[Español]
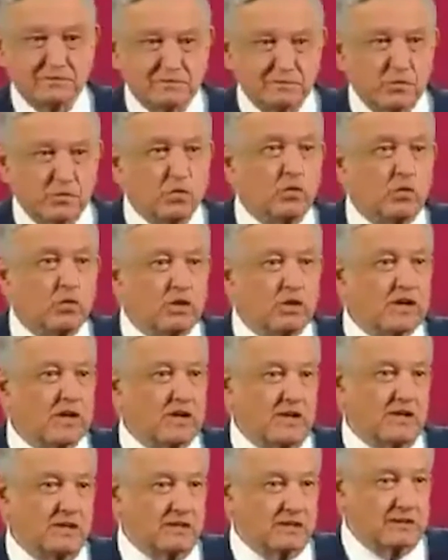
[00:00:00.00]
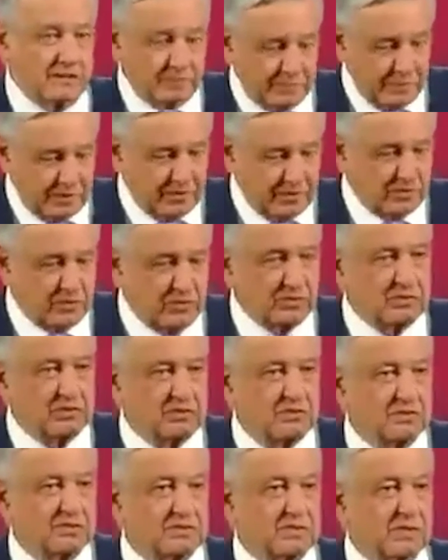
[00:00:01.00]
El presidente Andrés Manuel López
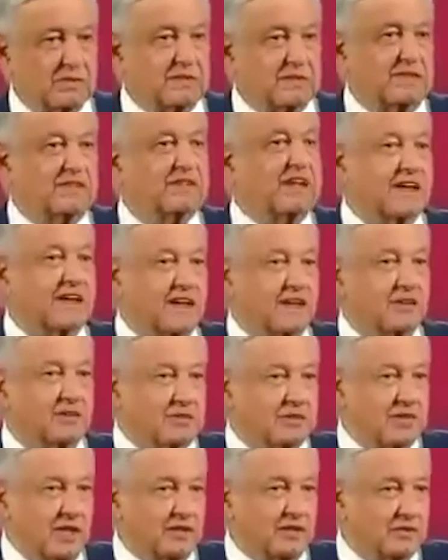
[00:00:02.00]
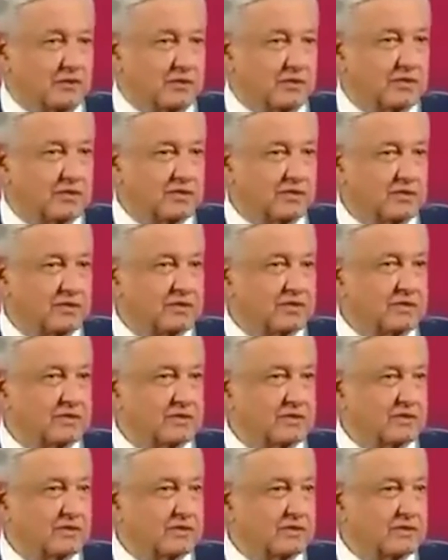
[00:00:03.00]
Obrador consideró que el regreso a la nueva
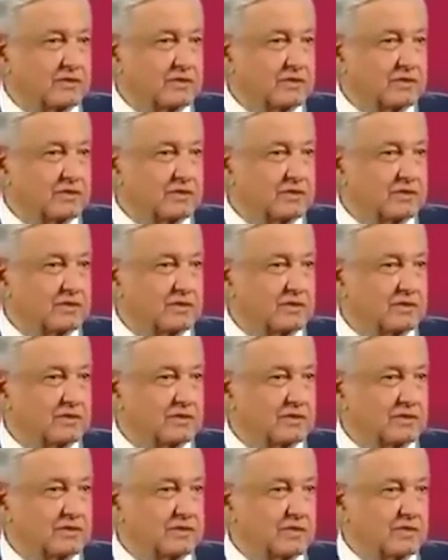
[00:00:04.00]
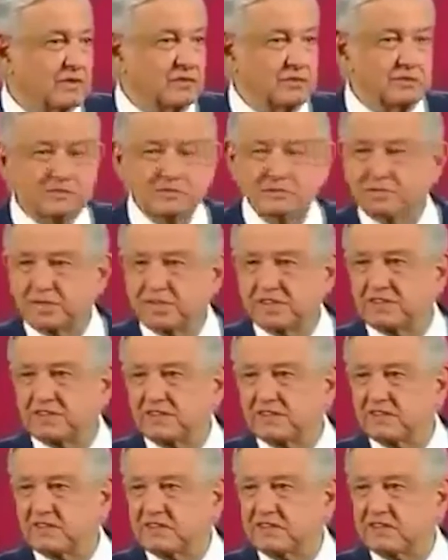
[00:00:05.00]
normalidad que deja la pandemia del
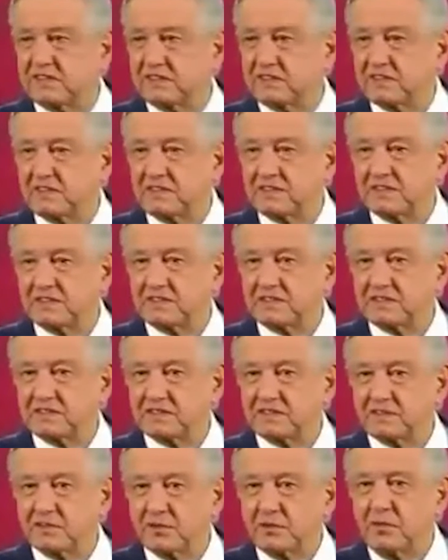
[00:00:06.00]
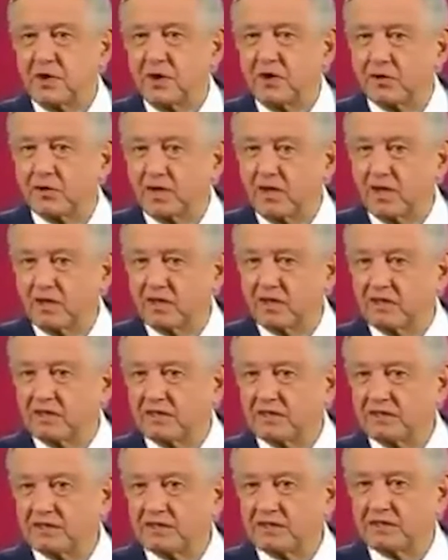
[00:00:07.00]
COVID-19 en el país debe ser un
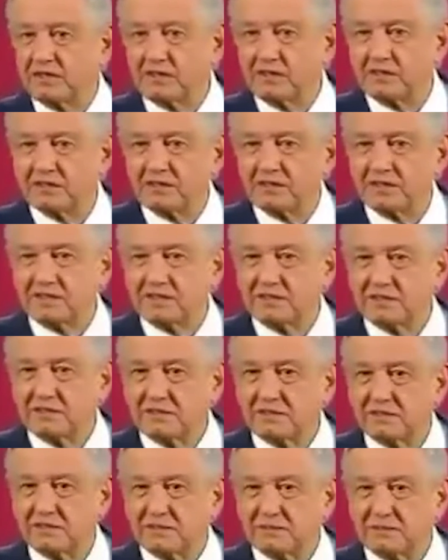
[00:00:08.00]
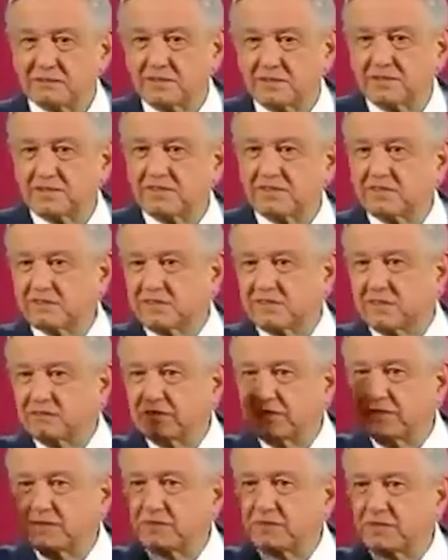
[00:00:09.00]
punto de inflexión para apuntar a los
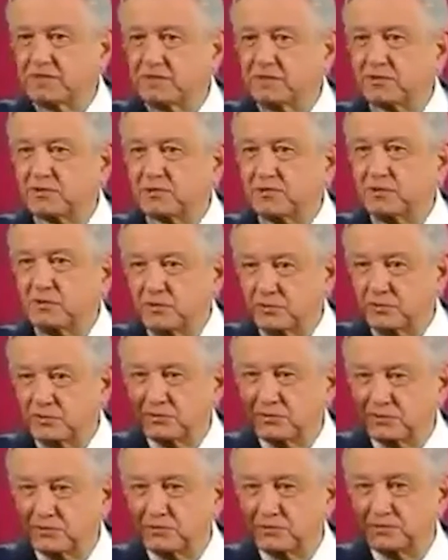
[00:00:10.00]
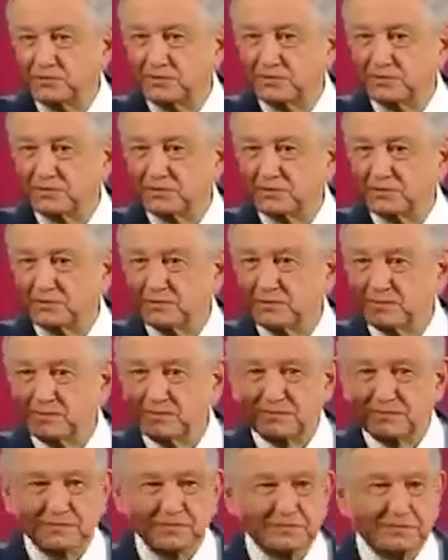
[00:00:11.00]
cambios económicos y sociales que
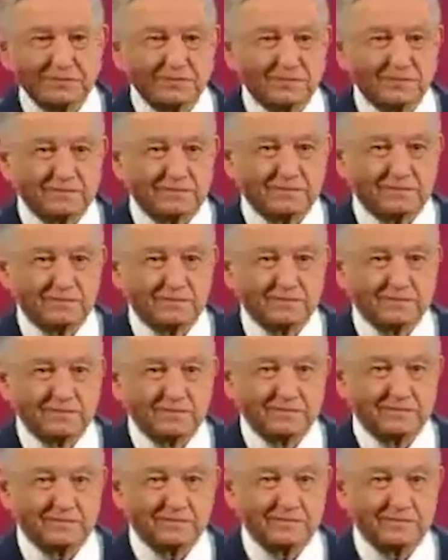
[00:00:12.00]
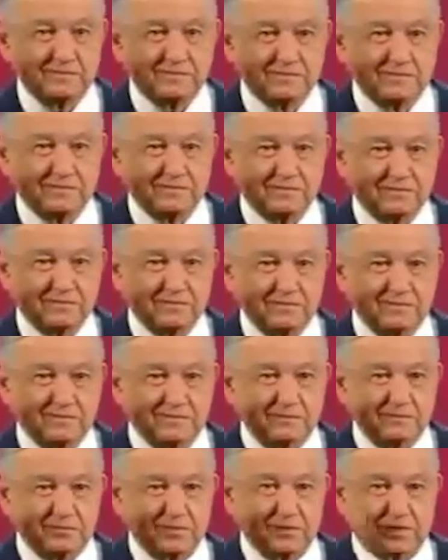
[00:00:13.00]
su gobierno ha emprendido para
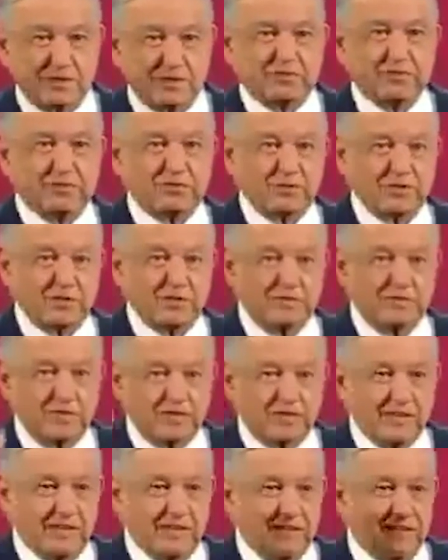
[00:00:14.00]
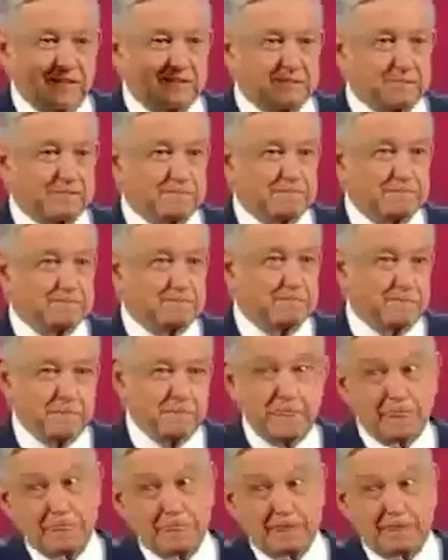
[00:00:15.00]
eliminar las brechas de desigualdad que
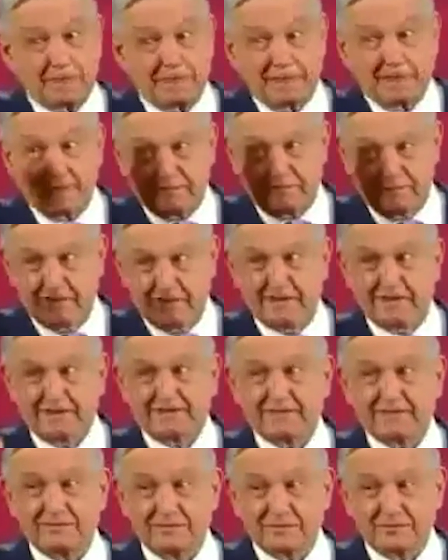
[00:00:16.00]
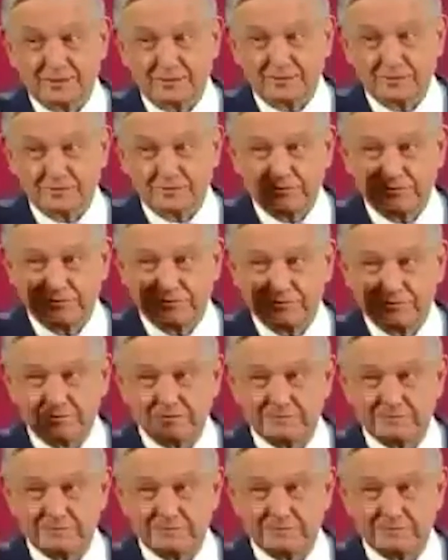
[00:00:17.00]
existen en el país desde hace 36